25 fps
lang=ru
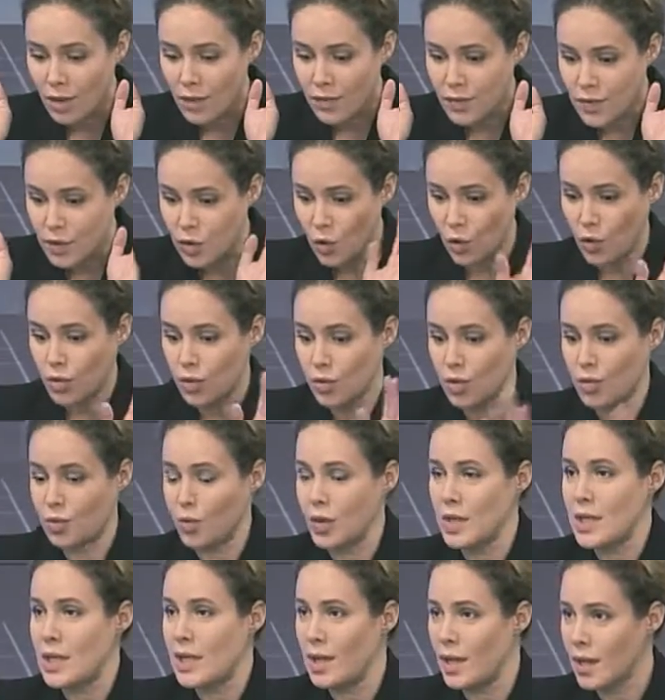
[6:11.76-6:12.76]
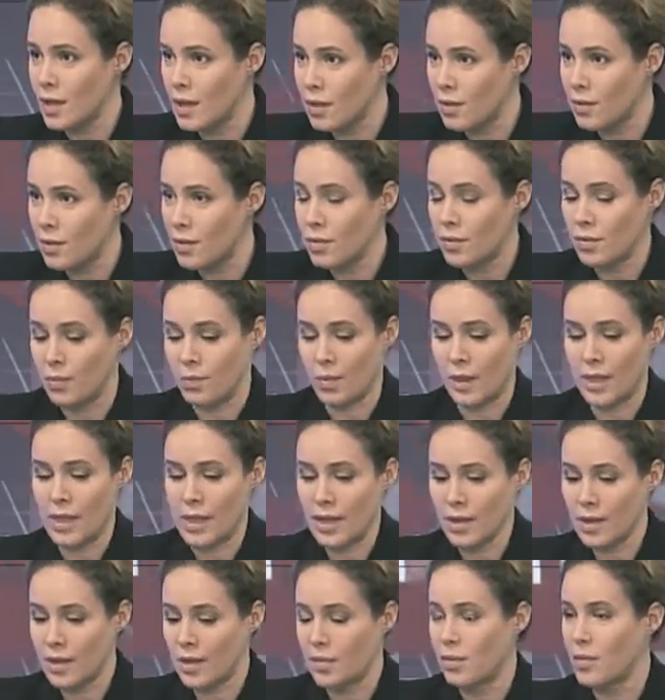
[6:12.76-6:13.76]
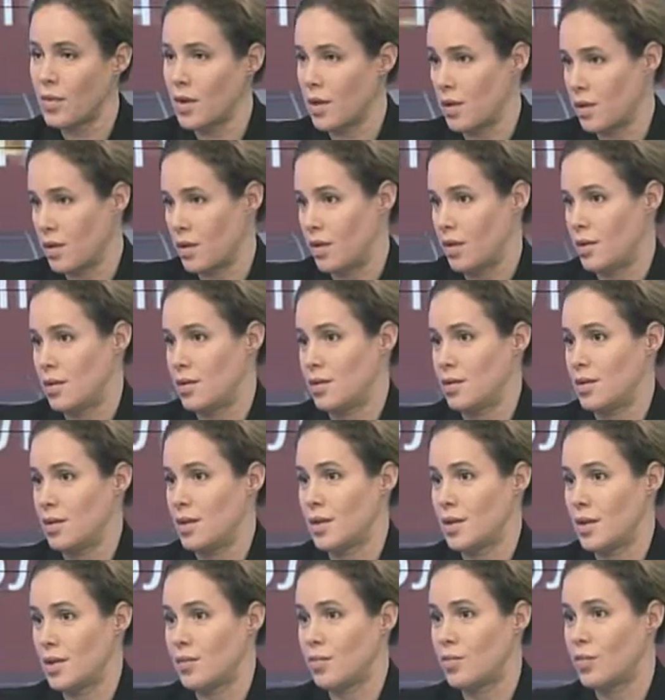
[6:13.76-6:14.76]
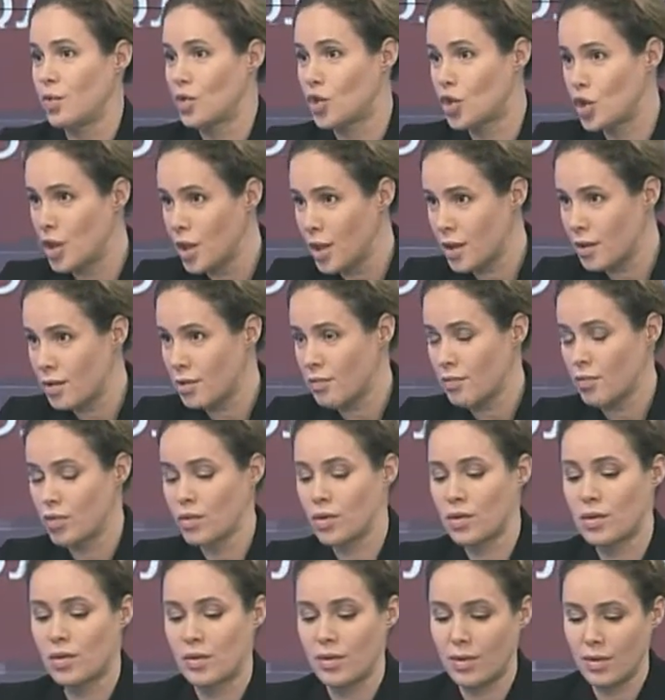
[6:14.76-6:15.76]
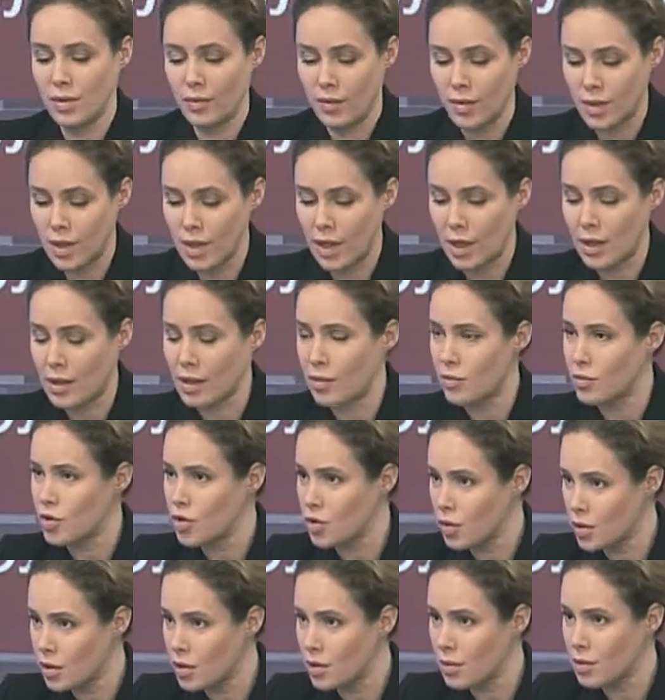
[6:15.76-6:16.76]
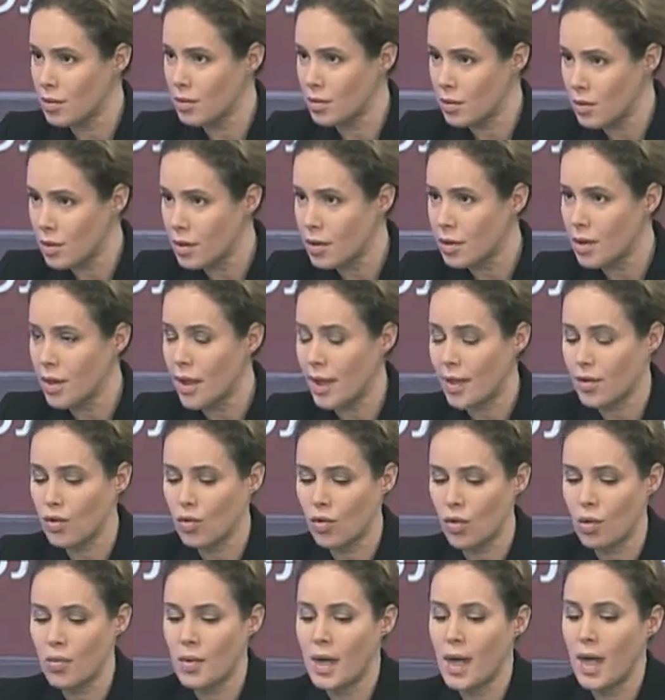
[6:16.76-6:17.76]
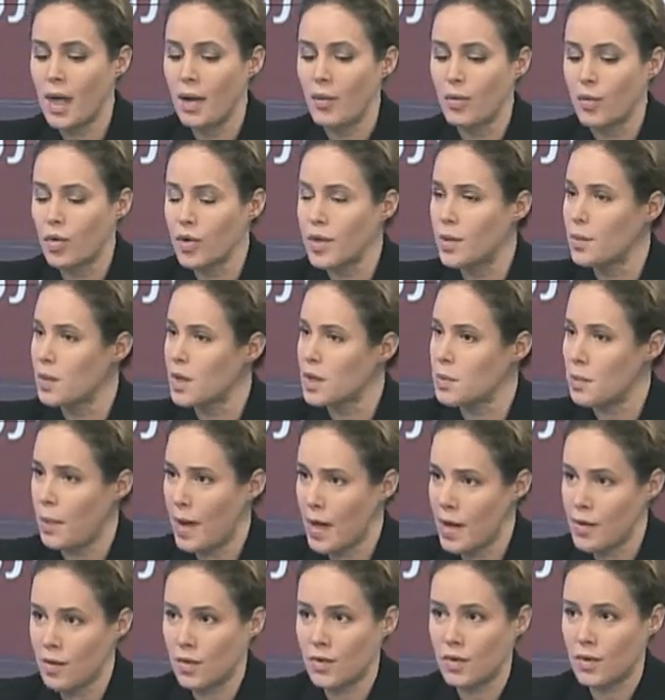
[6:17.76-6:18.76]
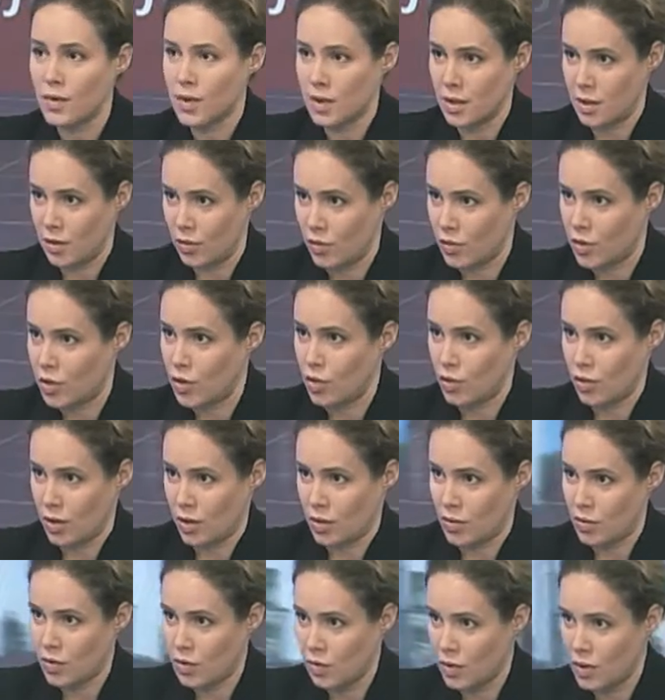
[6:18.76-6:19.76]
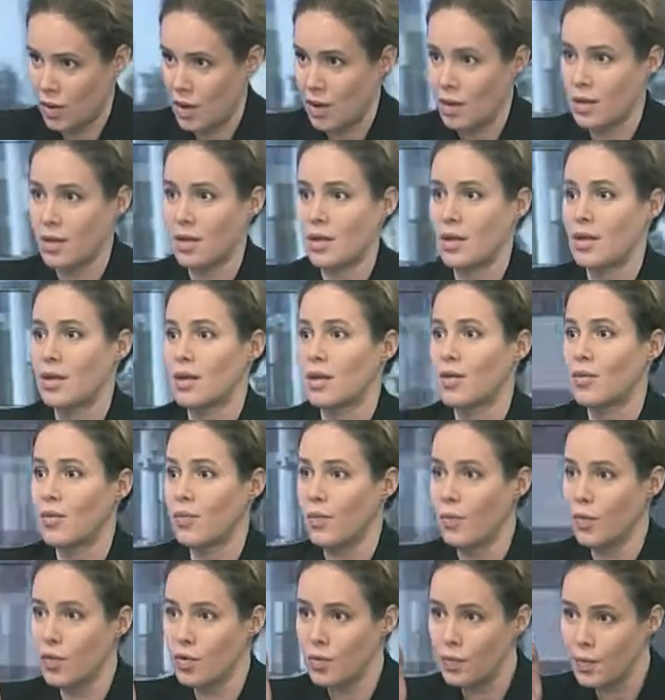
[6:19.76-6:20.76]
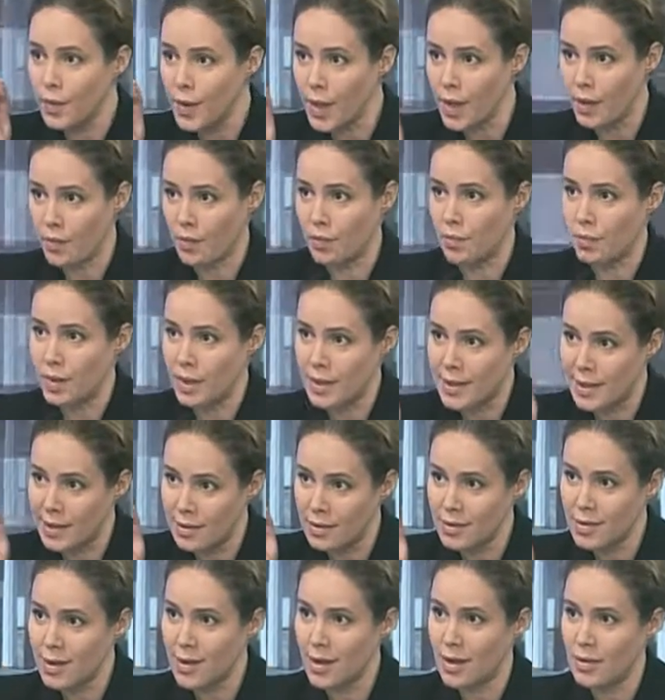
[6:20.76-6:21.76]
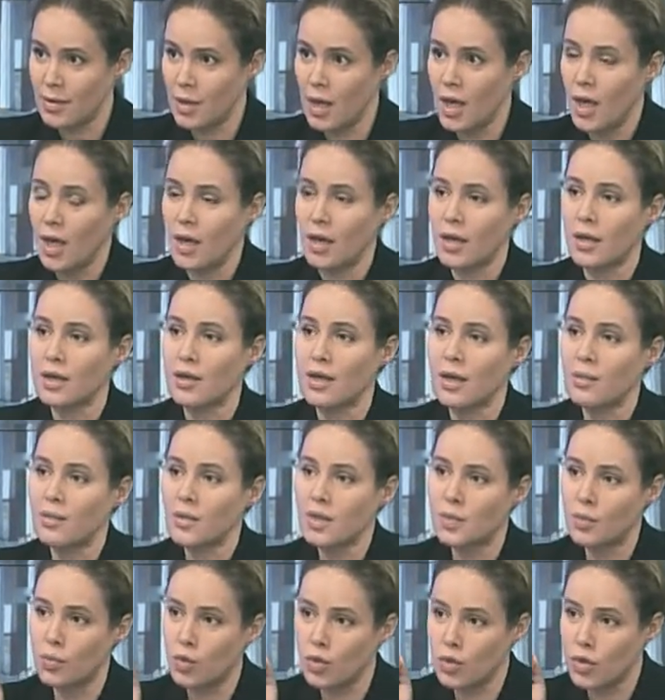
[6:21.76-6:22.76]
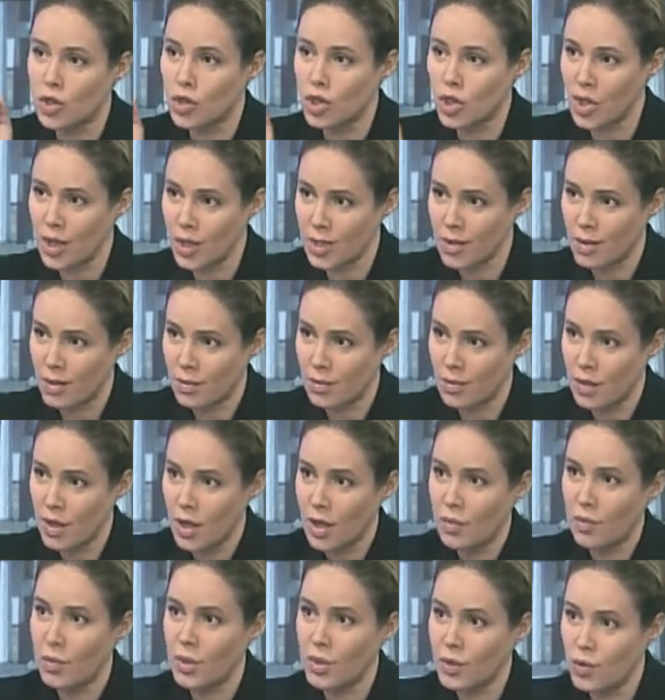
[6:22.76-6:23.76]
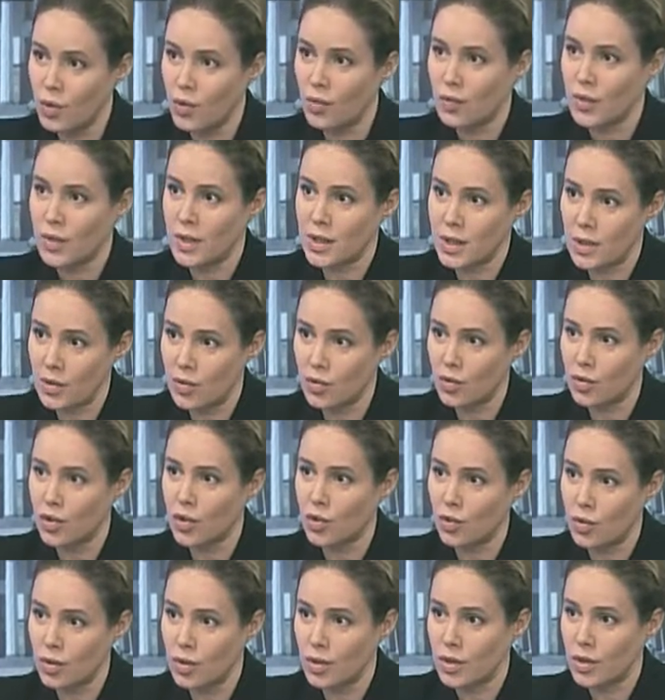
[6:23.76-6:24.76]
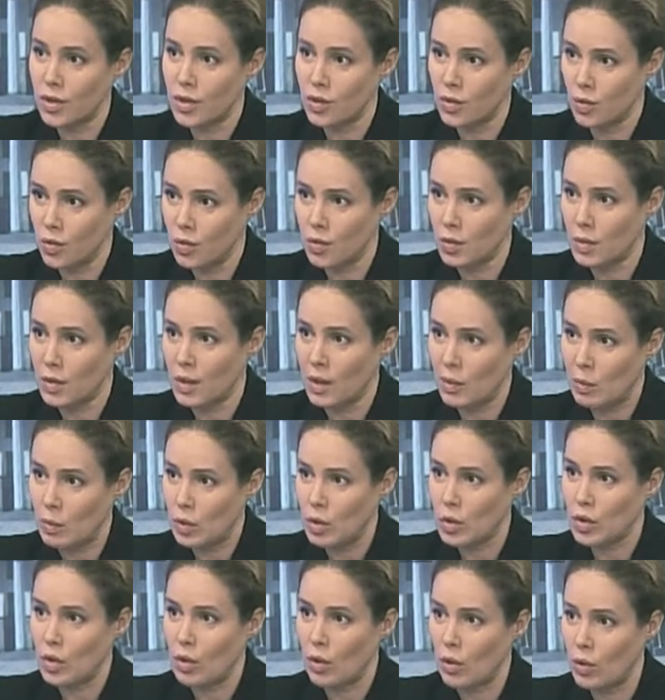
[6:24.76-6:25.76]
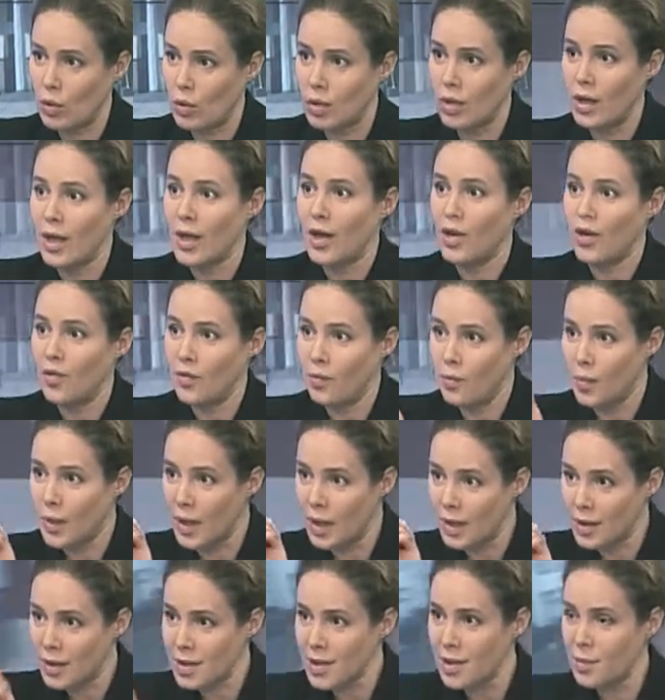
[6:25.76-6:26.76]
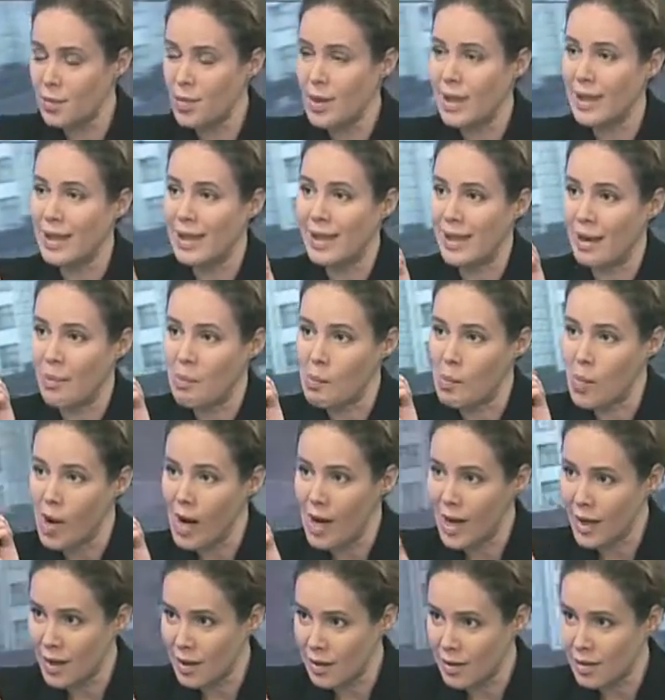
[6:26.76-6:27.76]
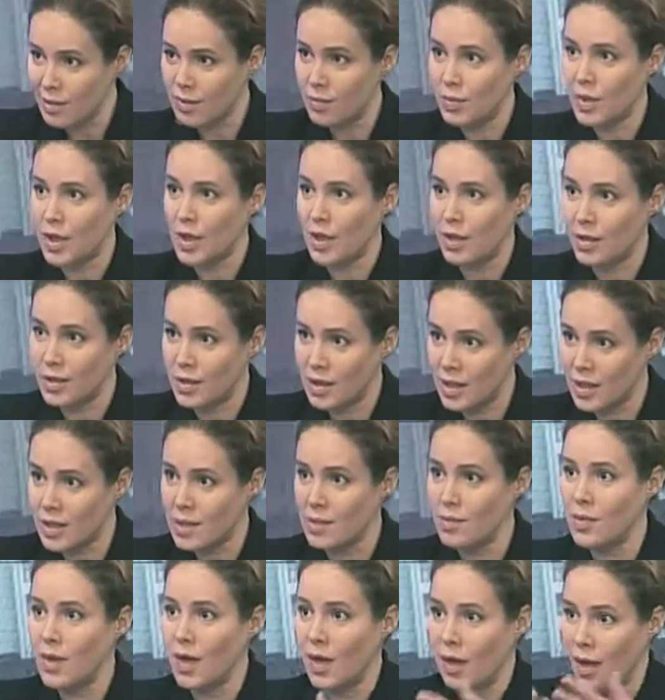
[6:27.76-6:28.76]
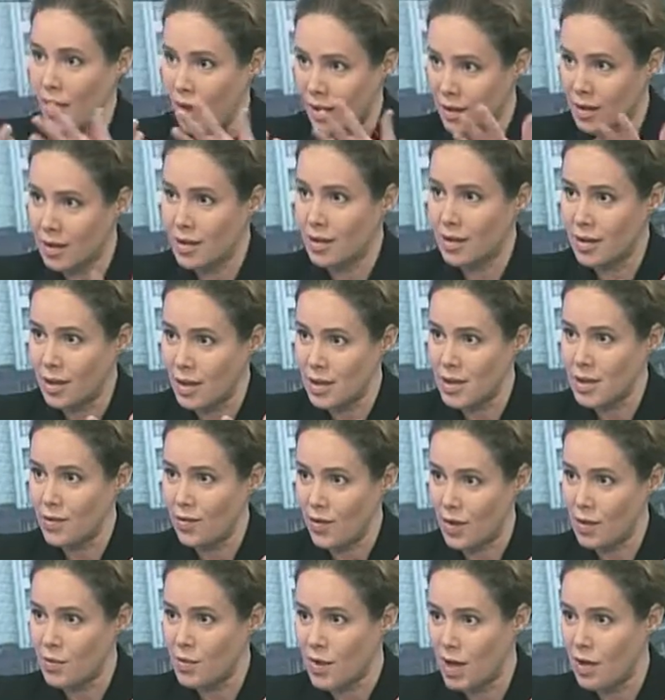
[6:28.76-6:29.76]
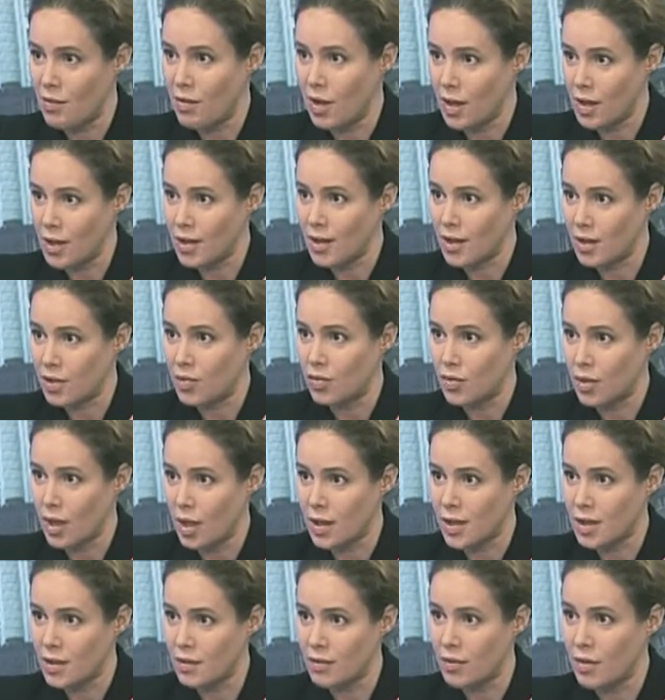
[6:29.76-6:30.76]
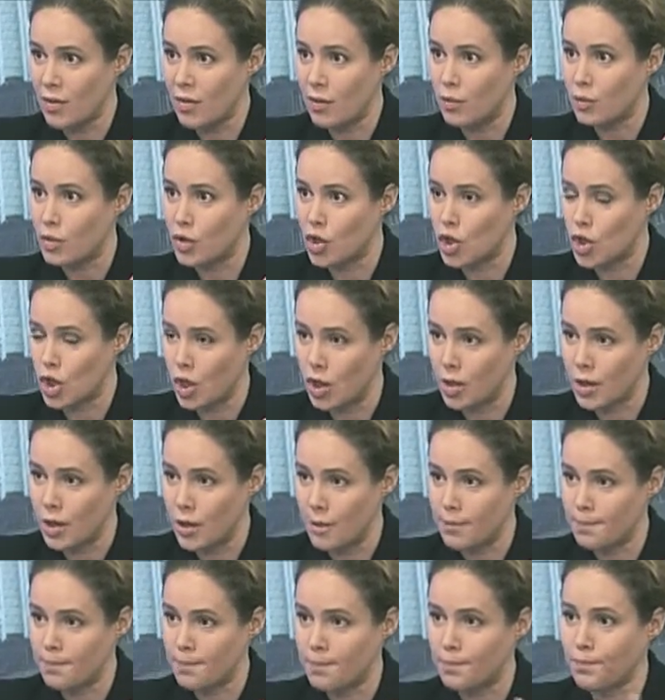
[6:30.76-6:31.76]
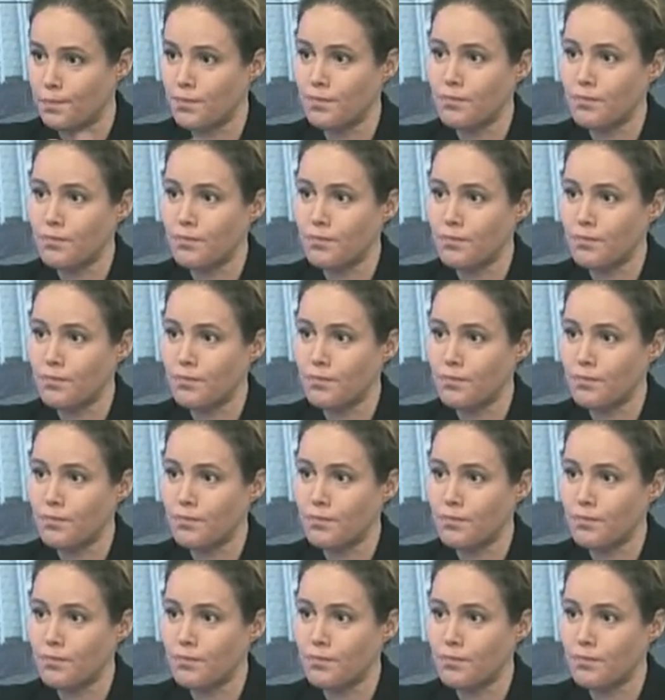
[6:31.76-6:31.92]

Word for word: Все, то есть после этого, понятно, мы э, этот бюджет будет наверняка там еще э, ряд норм будем оспаривать в Конституционном суде. Это, наверное, будет первый прецедент, когда мы с бюджетом пойдем в Конституционный суд, потому что он, в принципе, ломает механизм открытости формирования государственного Зокрема, одна из посилань будет саме